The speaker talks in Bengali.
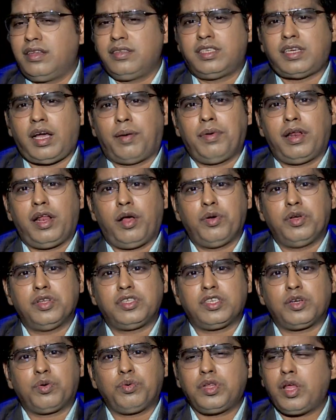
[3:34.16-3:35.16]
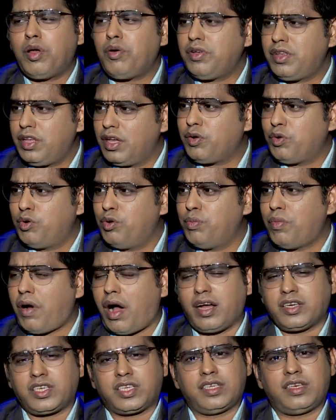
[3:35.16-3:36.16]
ঝামেলা হয়েছে কোথাও গিয়ে ঘুম
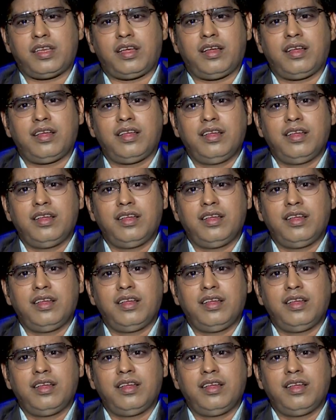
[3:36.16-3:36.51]
আসে না